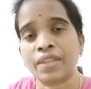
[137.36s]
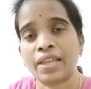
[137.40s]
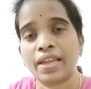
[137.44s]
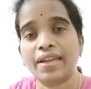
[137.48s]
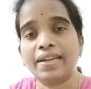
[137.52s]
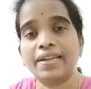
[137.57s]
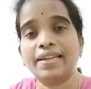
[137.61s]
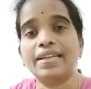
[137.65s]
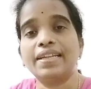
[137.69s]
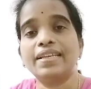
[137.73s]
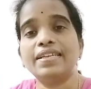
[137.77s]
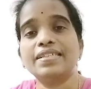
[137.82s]

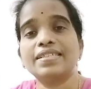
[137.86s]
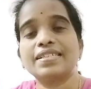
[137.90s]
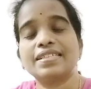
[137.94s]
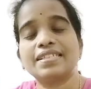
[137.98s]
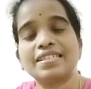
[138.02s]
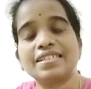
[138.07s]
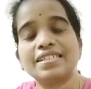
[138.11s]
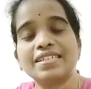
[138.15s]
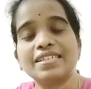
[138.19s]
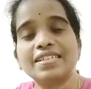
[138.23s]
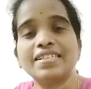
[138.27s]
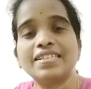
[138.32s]
అట్లీస్ట్
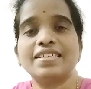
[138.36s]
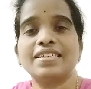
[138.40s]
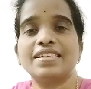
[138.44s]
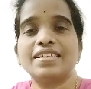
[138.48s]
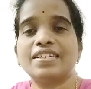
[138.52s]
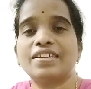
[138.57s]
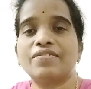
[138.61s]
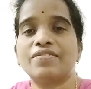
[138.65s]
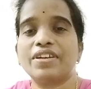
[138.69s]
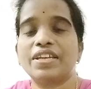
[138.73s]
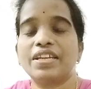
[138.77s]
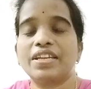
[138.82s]
చిన్న
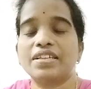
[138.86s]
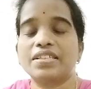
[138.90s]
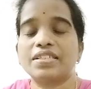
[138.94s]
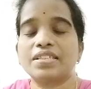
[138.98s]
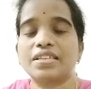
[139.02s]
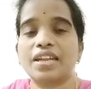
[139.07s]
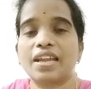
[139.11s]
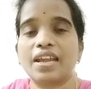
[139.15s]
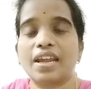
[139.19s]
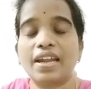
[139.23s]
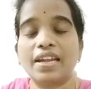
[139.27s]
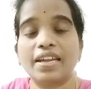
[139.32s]
చిన్నవైనా
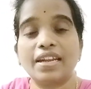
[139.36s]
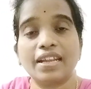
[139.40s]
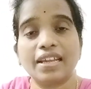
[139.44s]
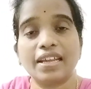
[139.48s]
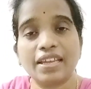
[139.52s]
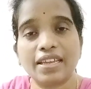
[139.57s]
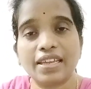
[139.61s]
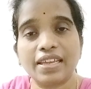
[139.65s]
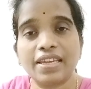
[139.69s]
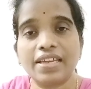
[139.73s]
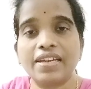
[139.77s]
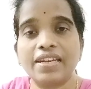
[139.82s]
సరే అంటే
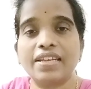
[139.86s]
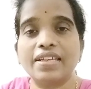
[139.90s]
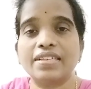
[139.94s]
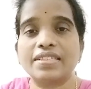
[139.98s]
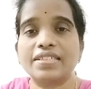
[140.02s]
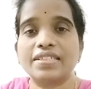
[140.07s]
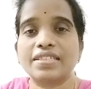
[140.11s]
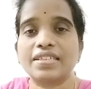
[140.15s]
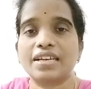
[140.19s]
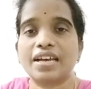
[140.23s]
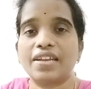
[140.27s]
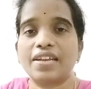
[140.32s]
ఇయర్
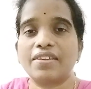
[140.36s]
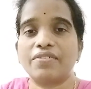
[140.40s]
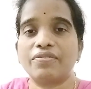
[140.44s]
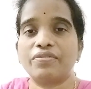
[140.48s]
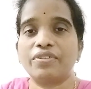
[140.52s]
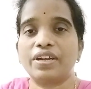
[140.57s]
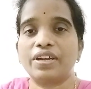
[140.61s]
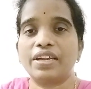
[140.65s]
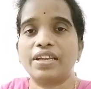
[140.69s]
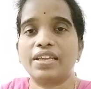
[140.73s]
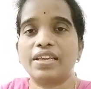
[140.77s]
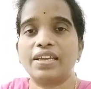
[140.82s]
రింగ్స్
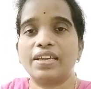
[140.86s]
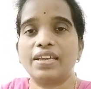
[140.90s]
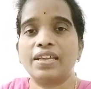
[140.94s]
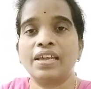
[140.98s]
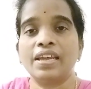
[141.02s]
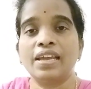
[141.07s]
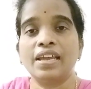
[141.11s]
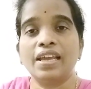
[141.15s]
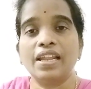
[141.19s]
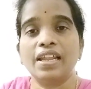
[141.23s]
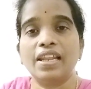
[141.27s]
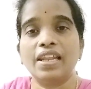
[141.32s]
కానివ్వండి
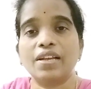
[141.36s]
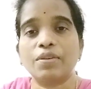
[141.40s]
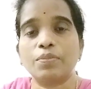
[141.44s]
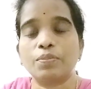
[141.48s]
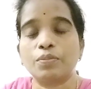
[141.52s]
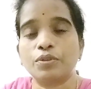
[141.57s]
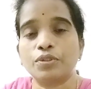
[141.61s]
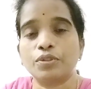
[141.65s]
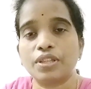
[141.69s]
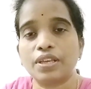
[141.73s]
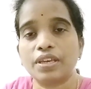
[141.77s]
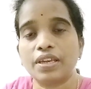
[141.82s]

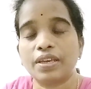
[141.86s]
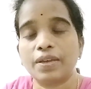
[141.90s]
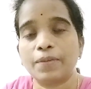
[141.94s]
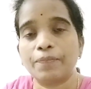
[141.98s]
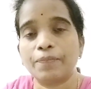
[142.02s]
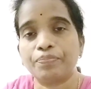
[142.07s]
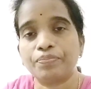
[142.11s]
లేకపోతే